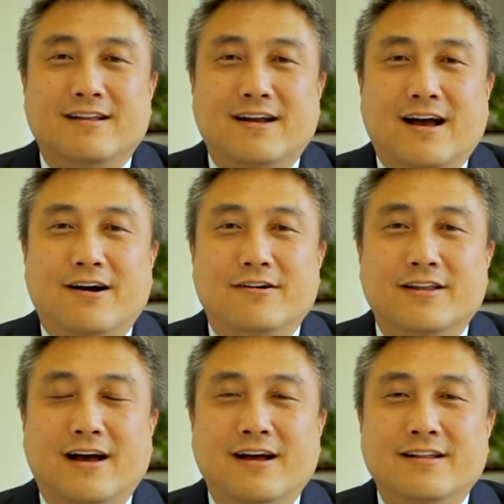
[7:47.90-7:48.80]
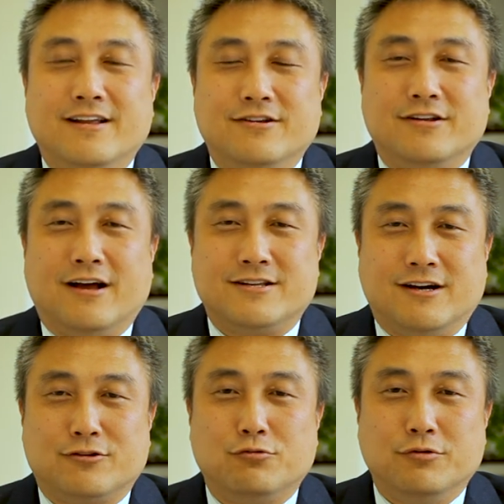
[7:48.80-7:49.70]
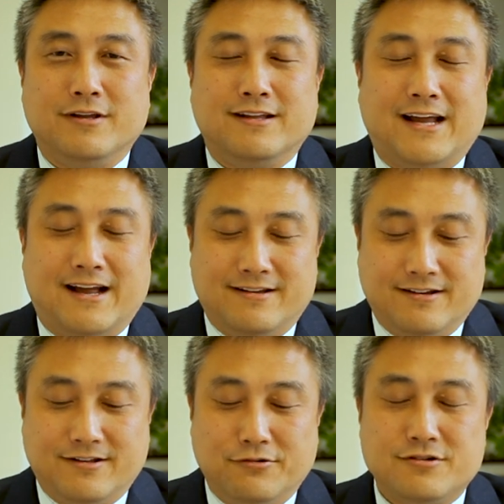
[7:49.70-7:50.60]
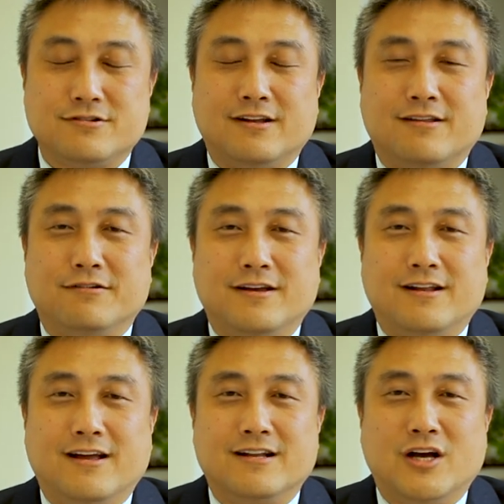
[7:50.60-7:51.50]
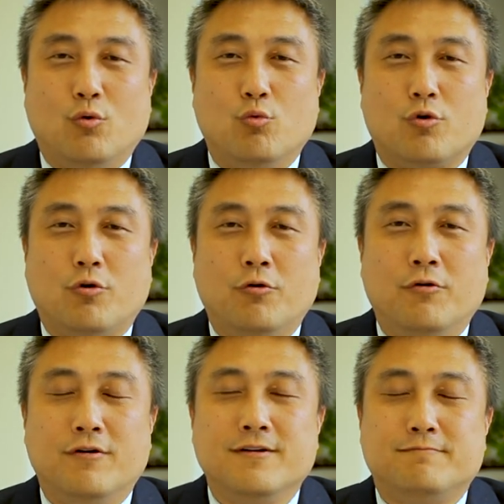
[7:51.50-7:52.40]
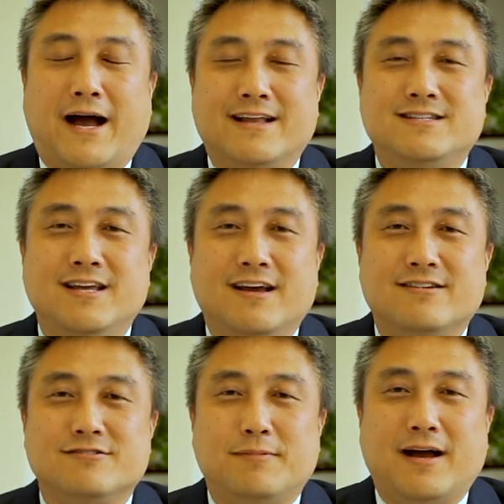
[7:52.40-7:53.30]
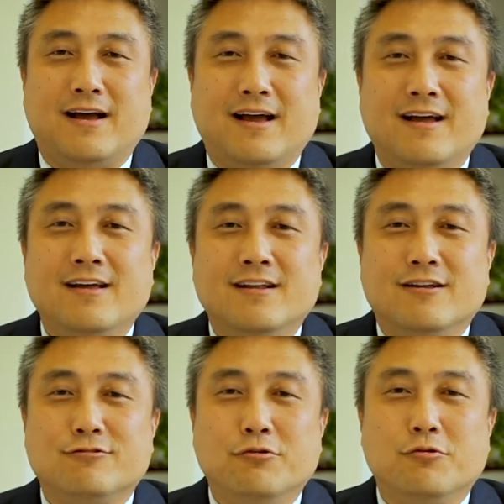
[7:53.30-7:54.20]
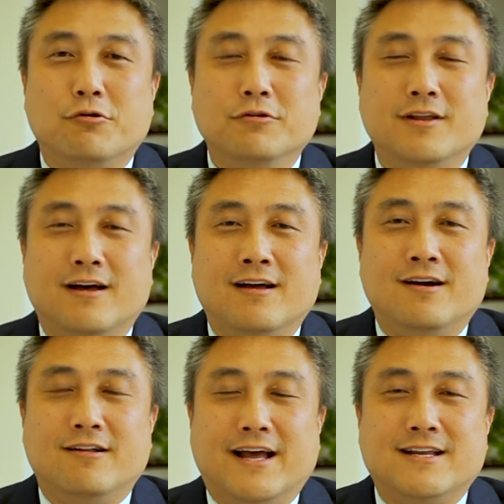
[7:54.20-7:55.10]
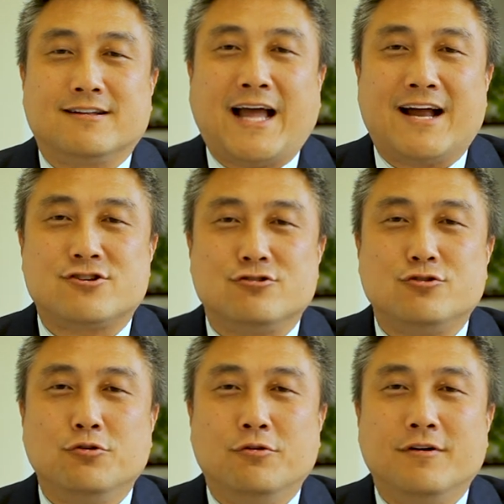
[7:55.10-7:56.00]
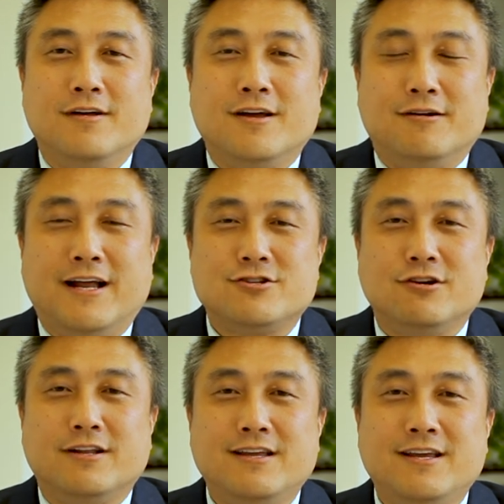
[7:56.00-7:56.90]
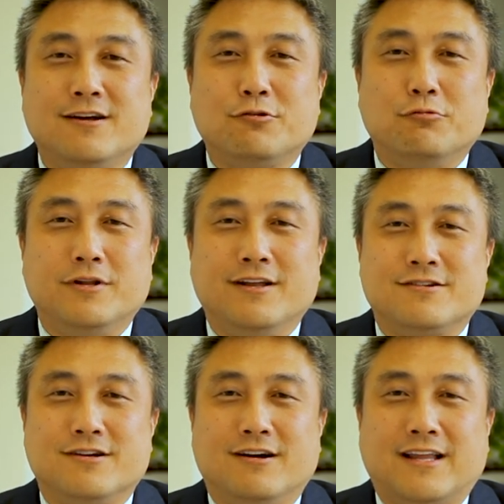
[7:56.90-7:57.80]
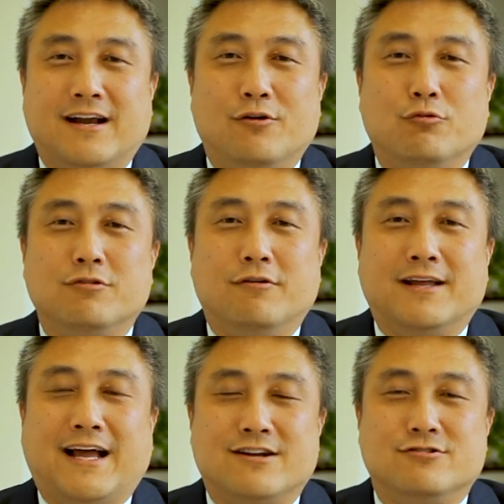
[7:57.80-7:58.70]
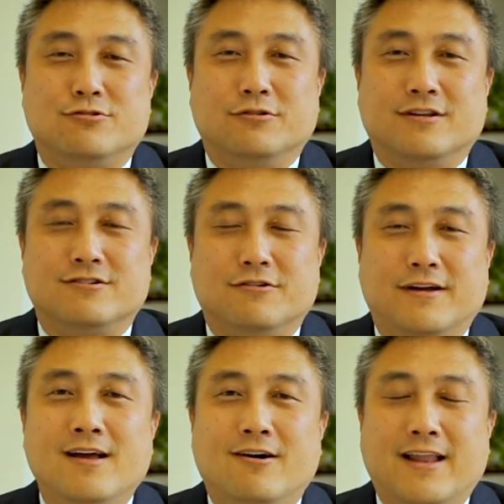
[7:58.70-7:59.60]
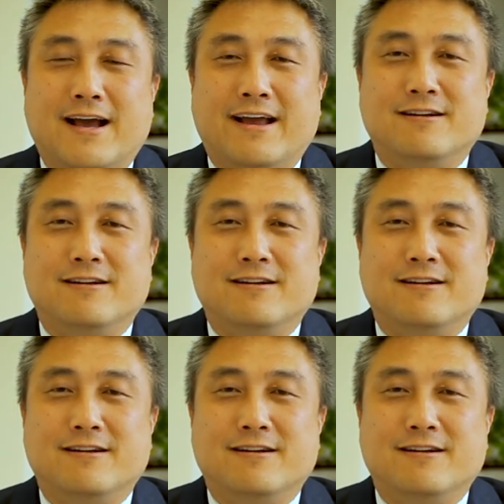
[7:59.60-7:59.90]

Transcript: 那然后呢，那就要叫徒弟的，还这都是的，所以呢要叫悟空、八戒，是吧？哎。那孙悟空呢？后来叫大师兄。原来只有他一个徒弟的时候，当然无所谓大师兄的职位。后来改